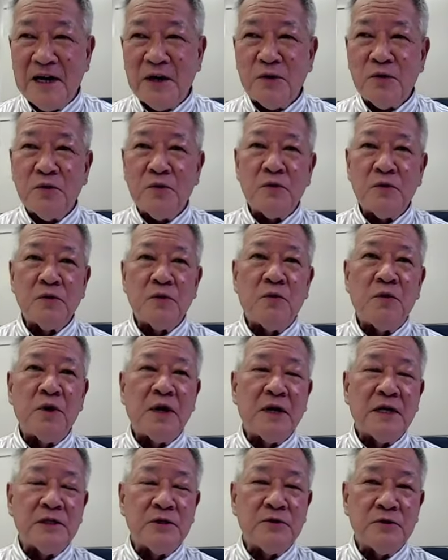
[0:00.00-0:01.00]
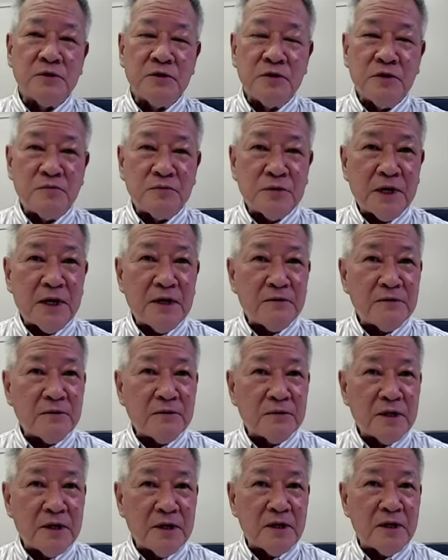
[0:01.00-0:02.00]
あのこれから出水を迎える
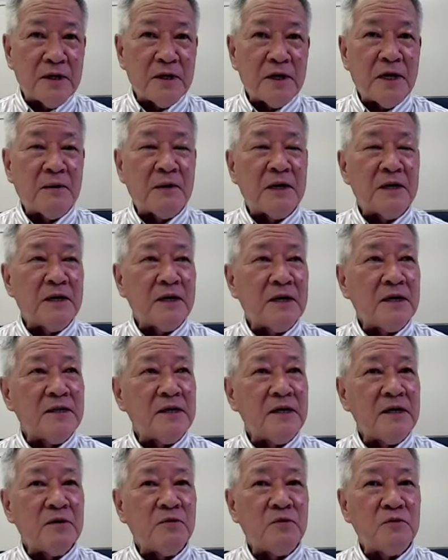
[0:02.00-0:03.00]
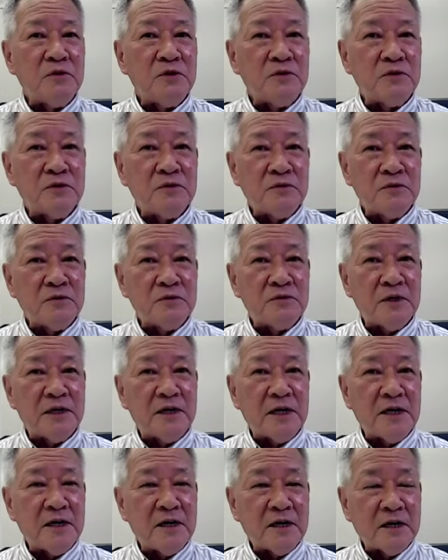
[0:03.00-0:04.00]
ので川の中で工事をするというのは
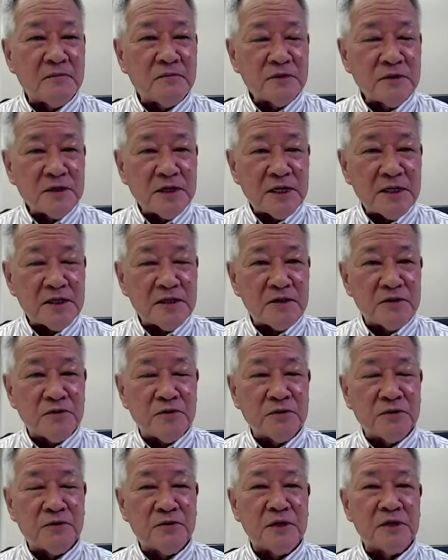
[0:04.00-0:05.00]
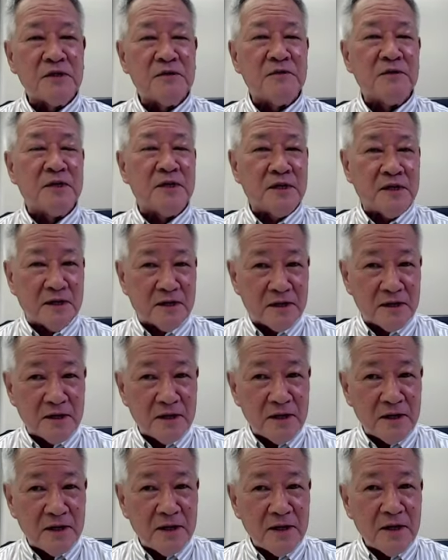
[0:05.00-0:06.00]
なかなか難しい状況ですので、
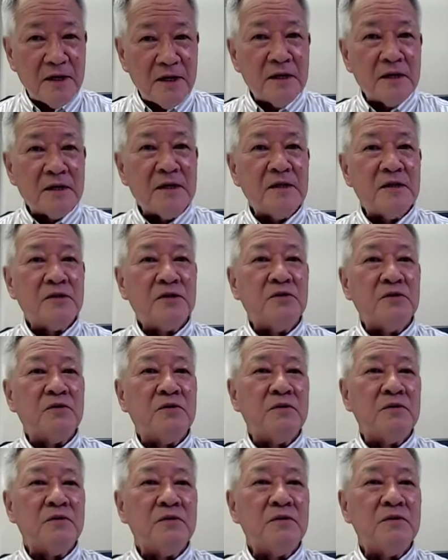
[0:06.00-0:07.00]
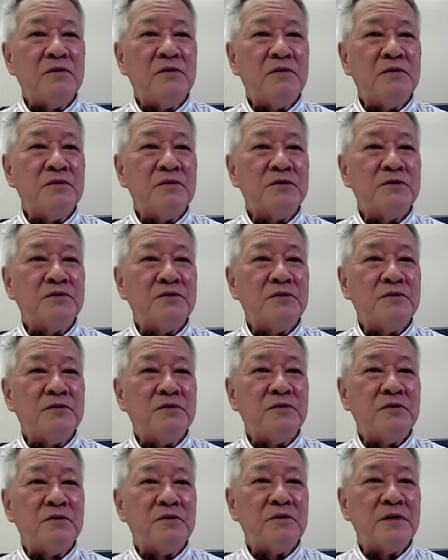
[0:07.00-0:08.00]
えー、きっとそ
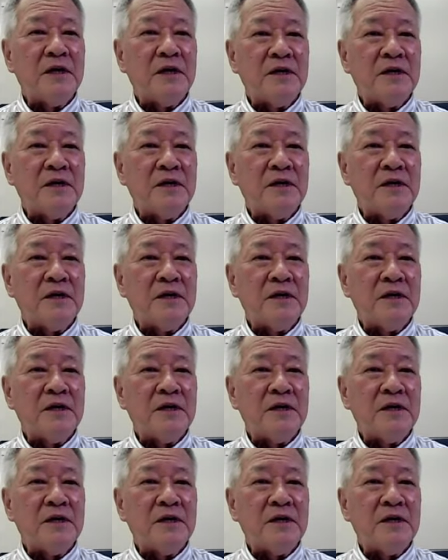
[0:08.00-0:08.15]
の